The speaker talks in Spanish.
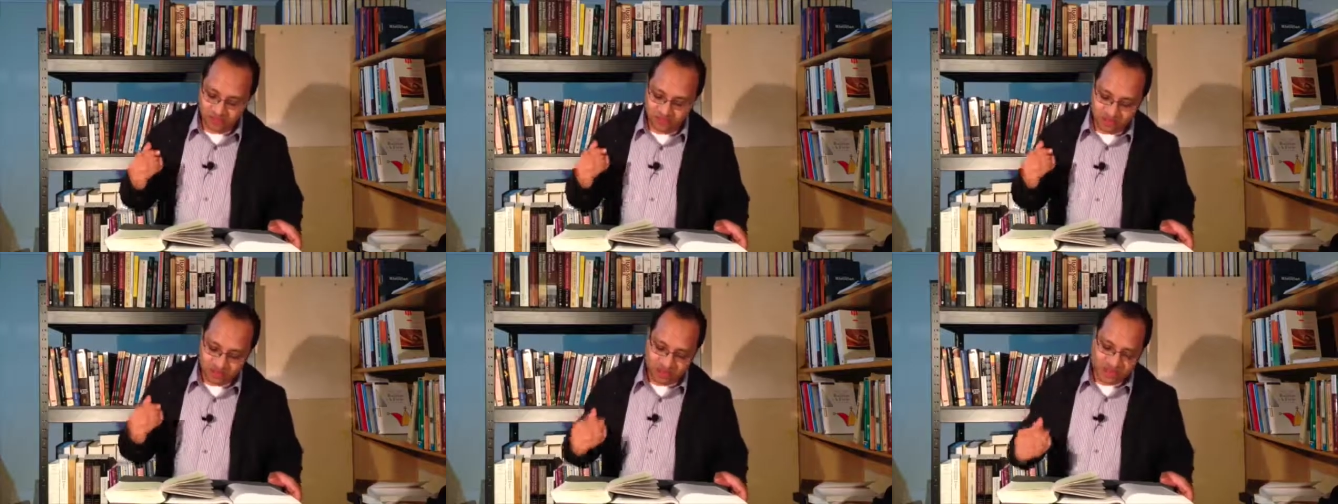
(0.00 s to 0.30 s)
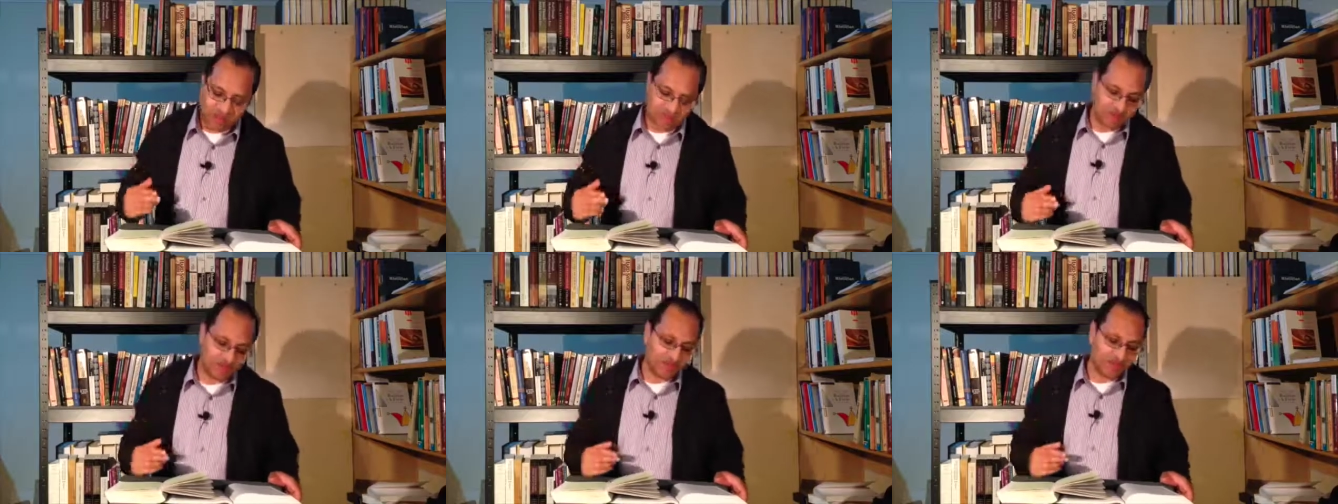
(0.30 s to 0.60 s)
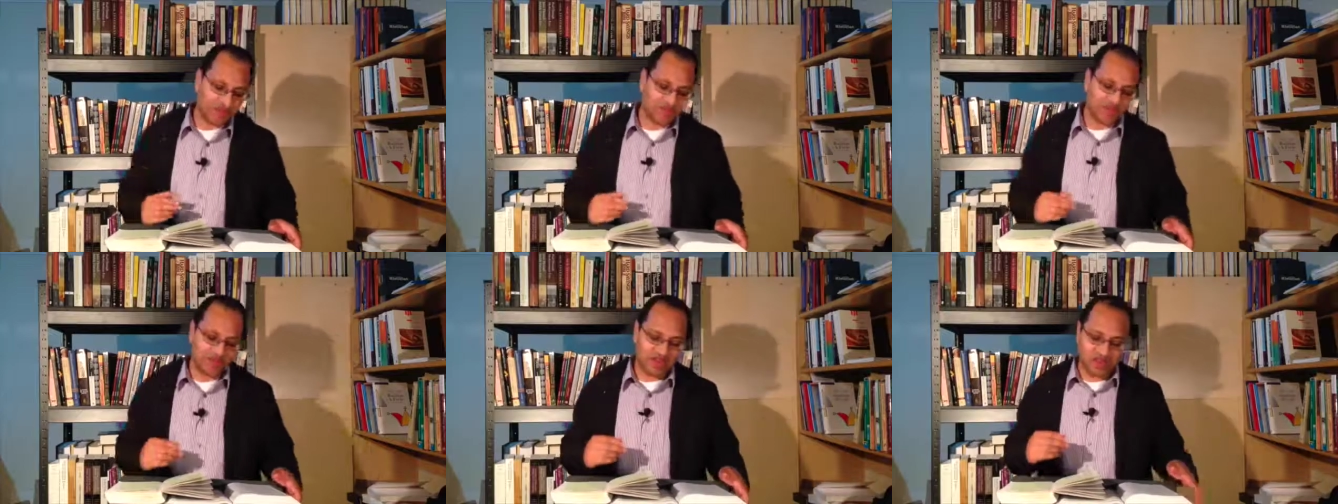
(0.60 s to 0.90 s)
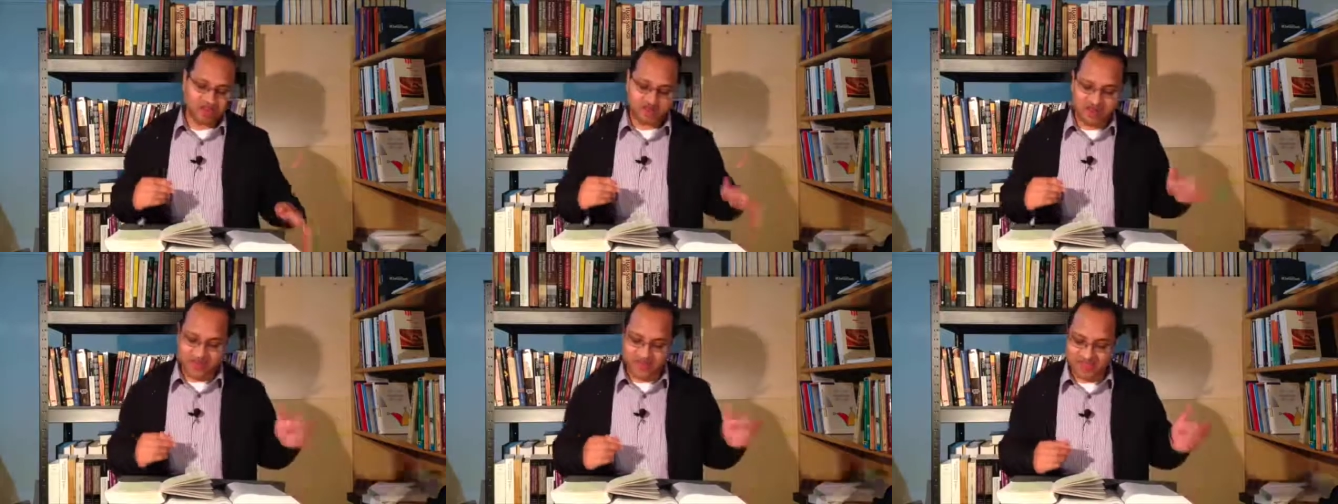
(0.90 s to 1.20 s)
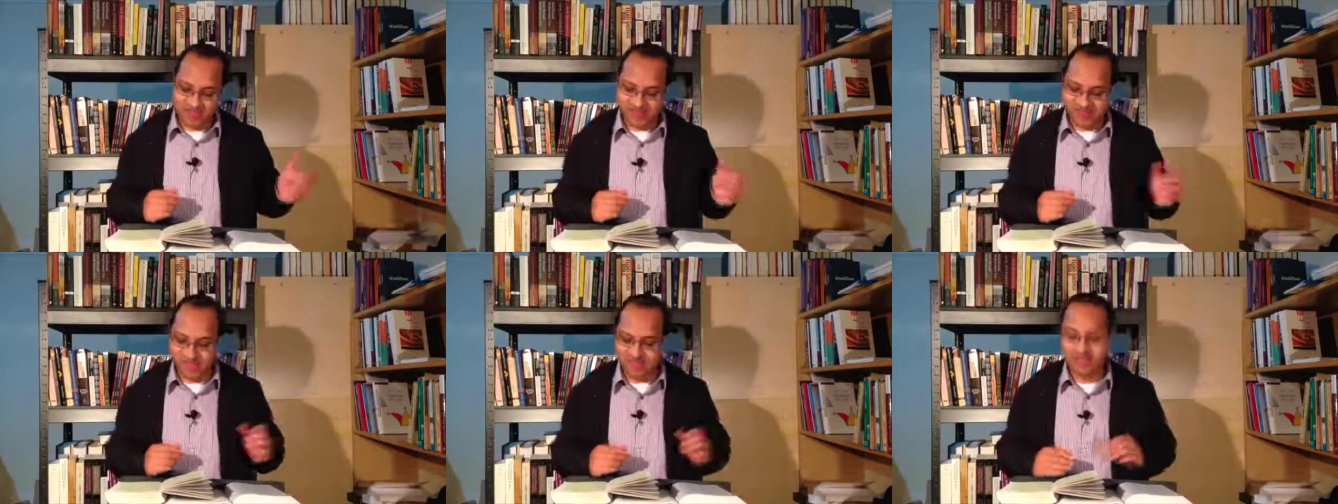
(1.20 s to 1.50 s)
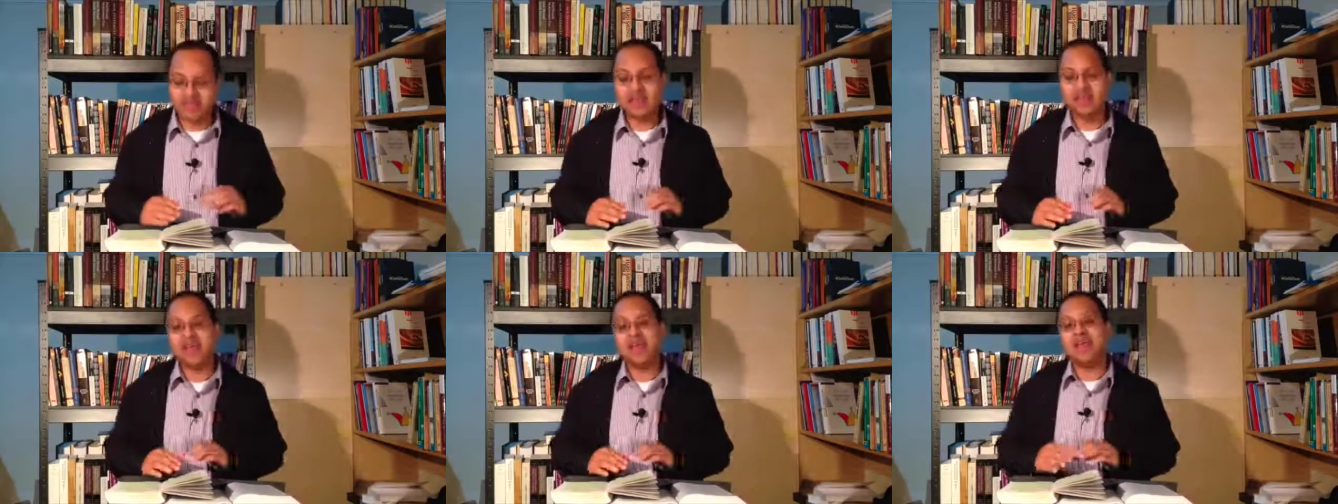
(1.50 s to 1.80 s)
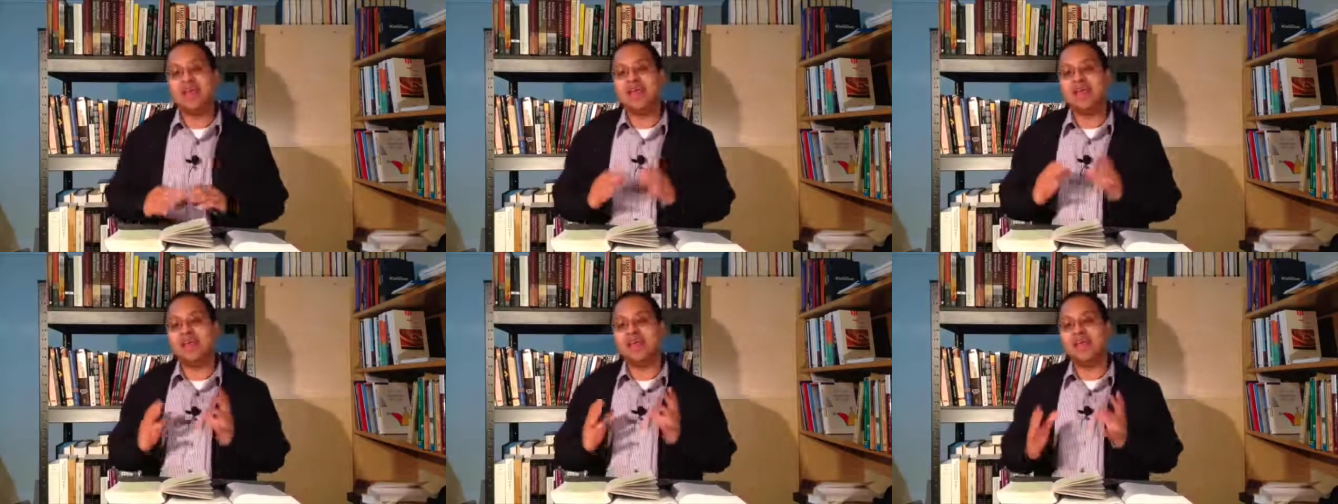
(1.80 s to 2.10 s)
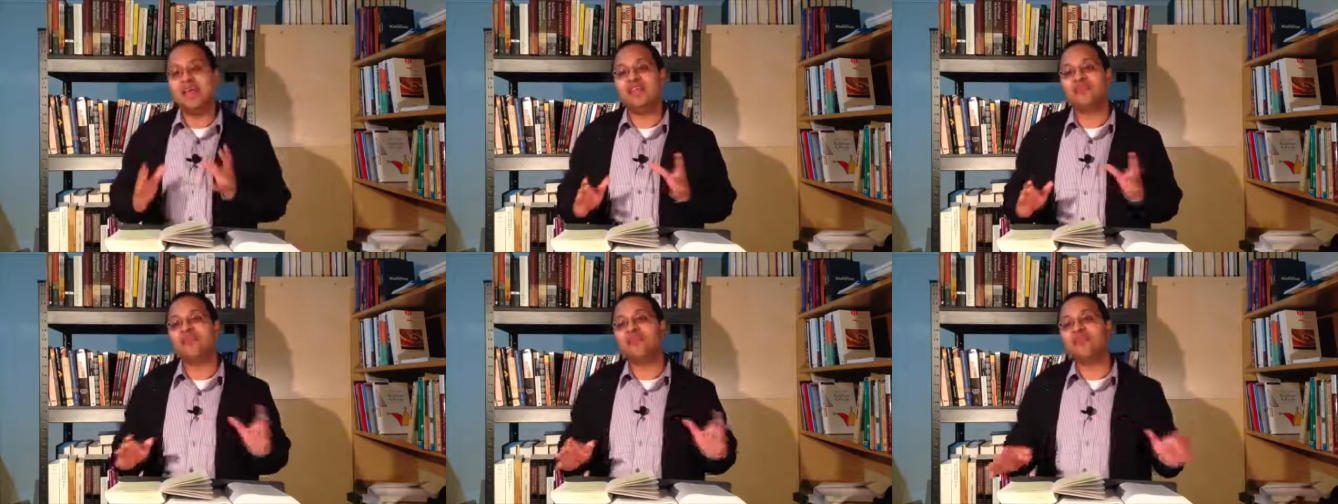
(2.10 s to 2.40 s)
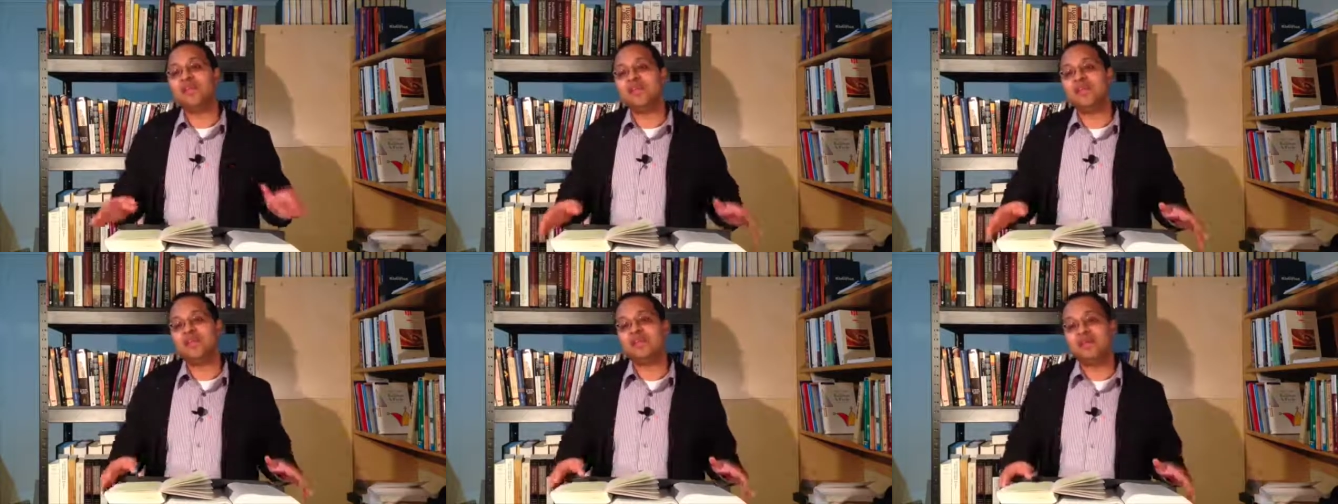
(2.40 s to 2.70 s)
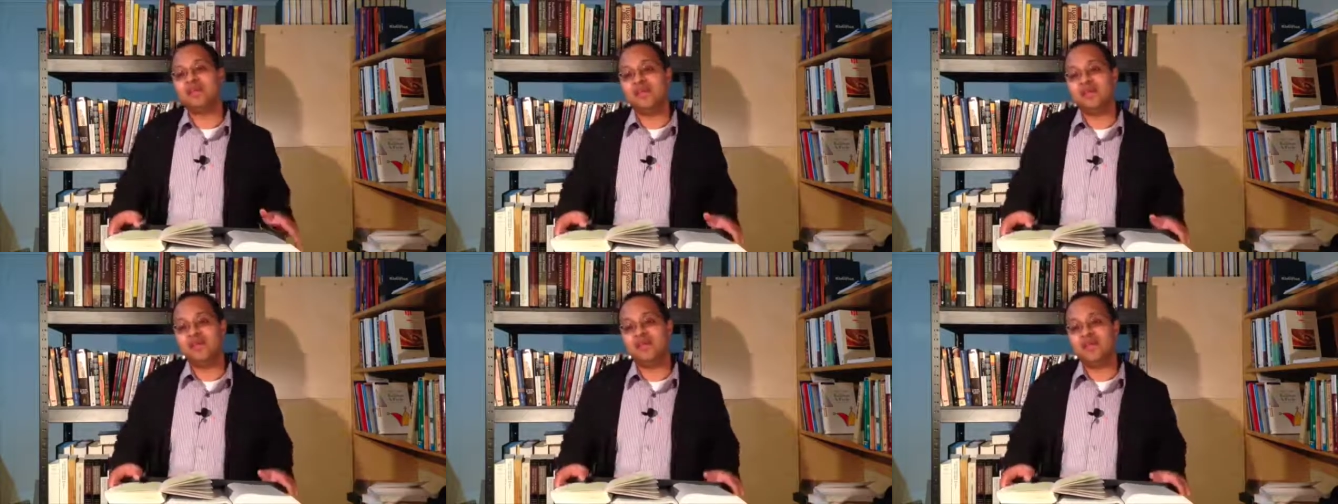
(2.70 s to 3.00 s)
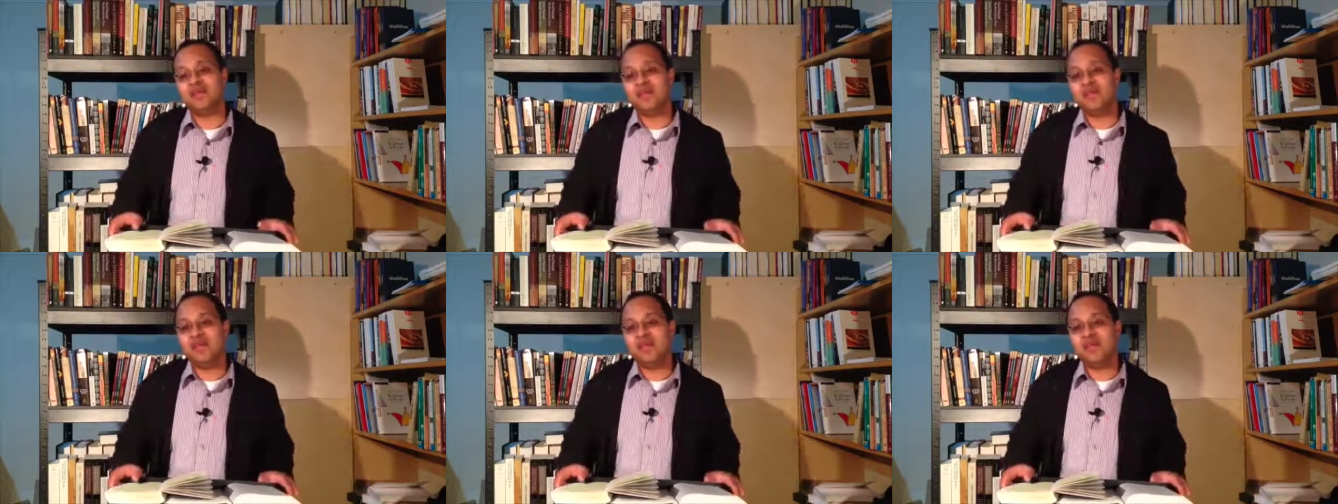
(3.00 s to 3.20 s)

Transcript: últimas que son la pereza y la desobediencia.